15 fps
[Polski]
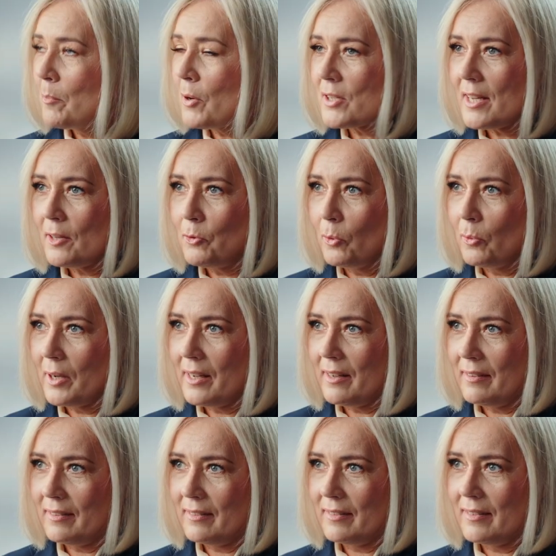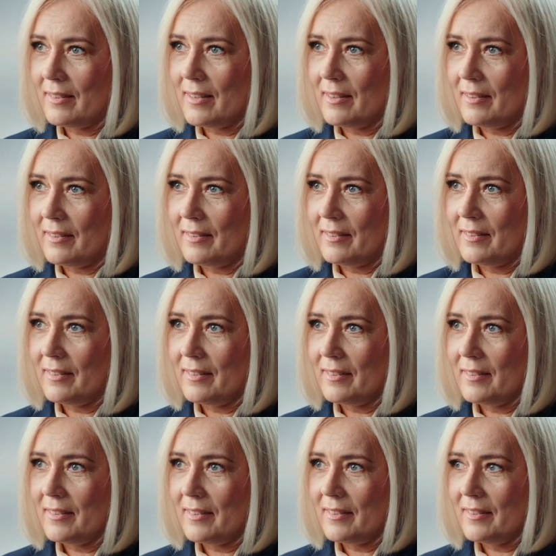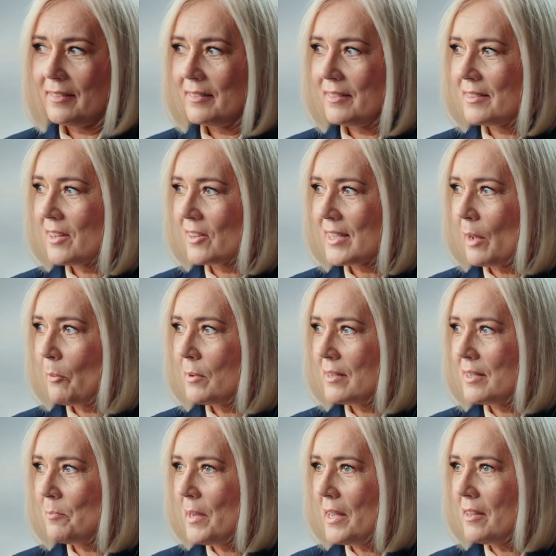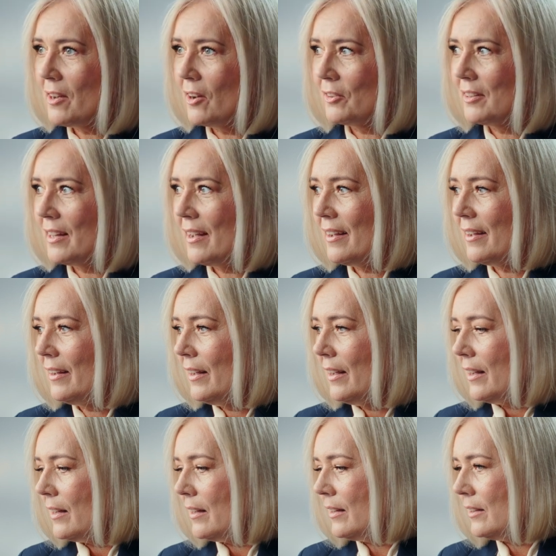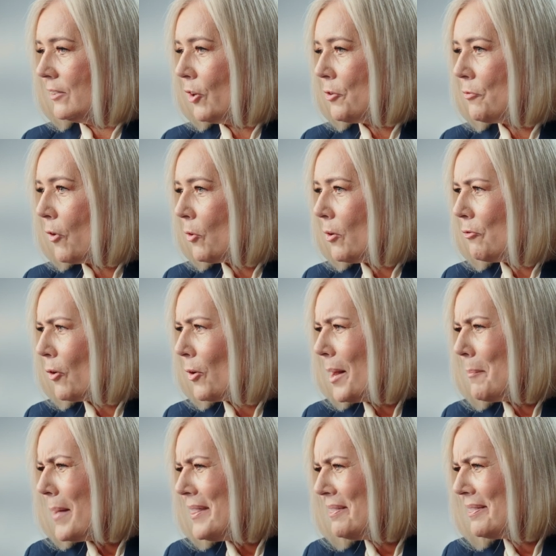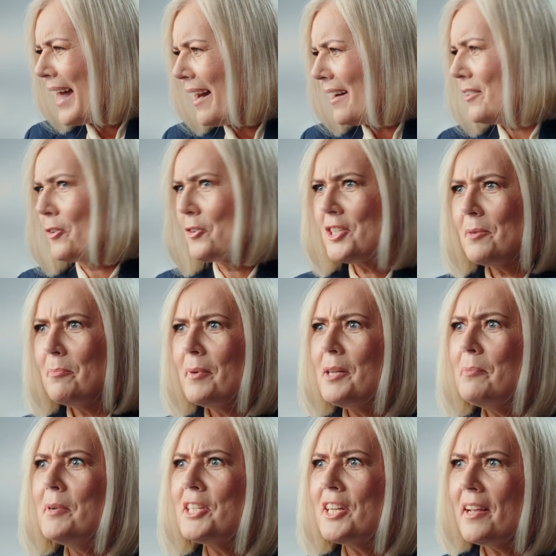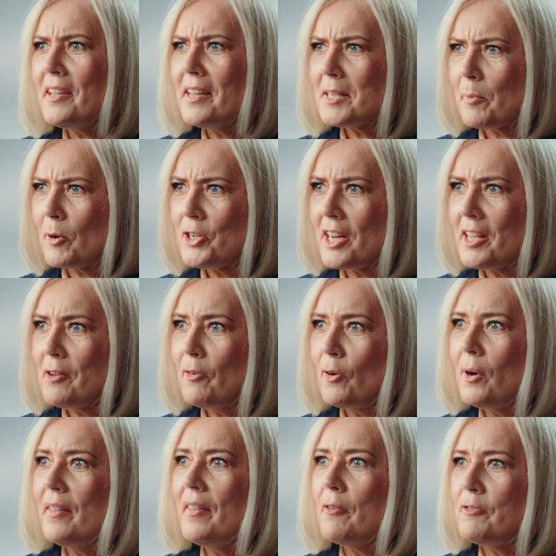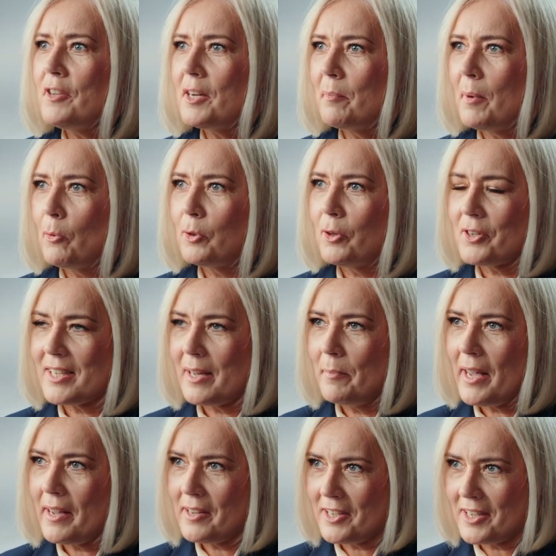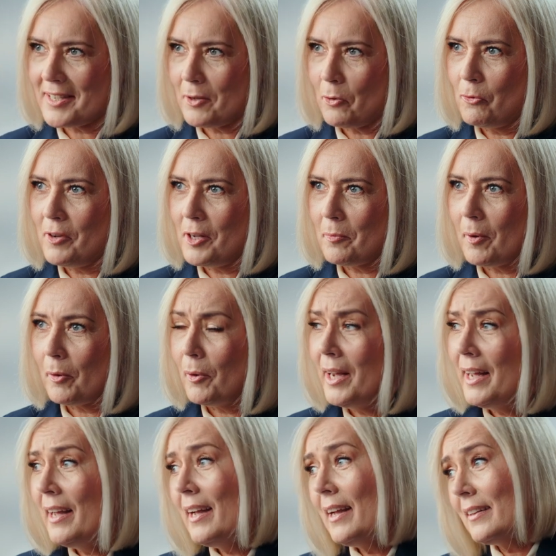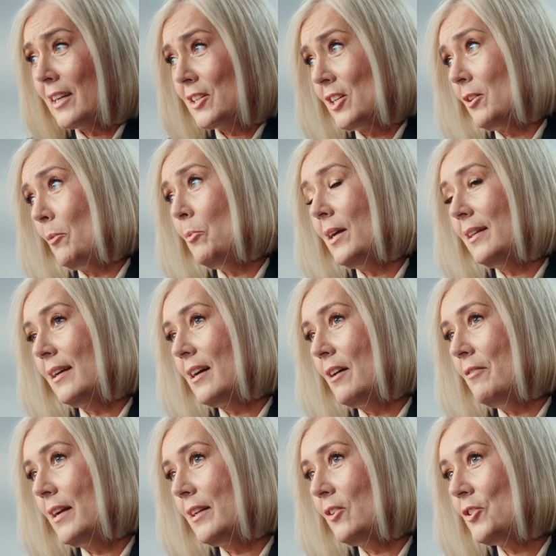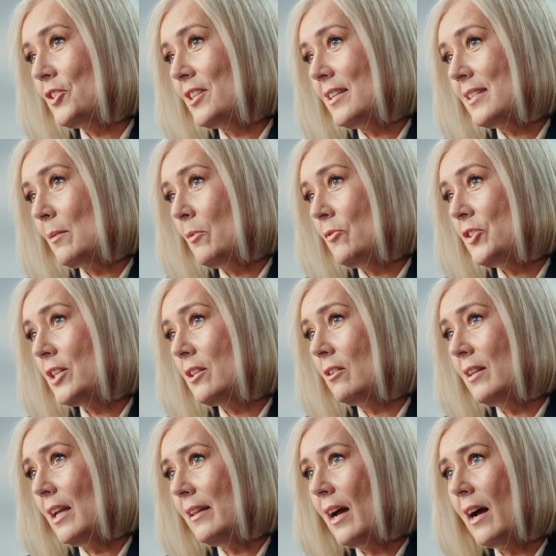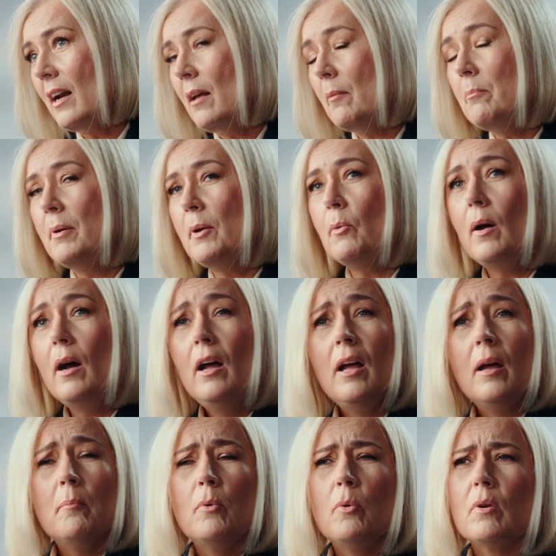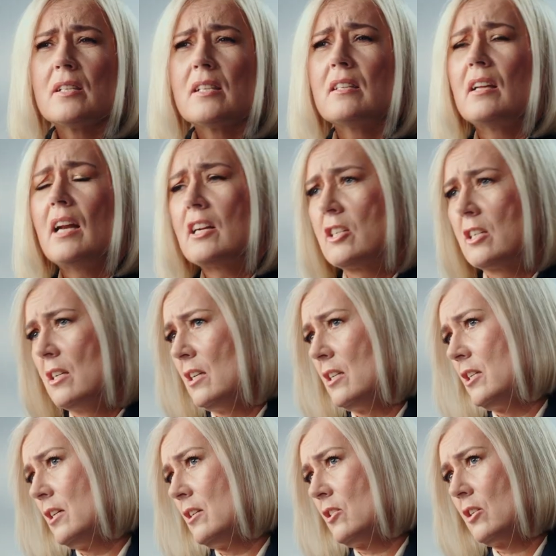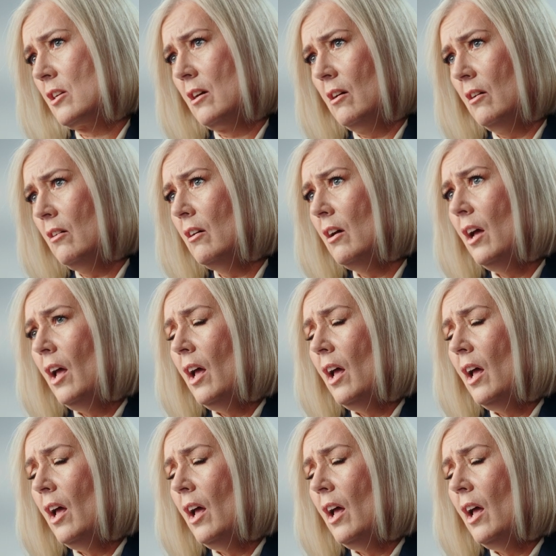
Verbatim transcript: Procedury y, y, zostały zmienione, y, no i w ogóle, w ogóle mentalność i, i, myślenie, spojrzenie w ogóle na firmę, utożsamianie się z tą firmą. Także to była taka wartość niesamowicie dodana, ale było, było strasznie ciężko.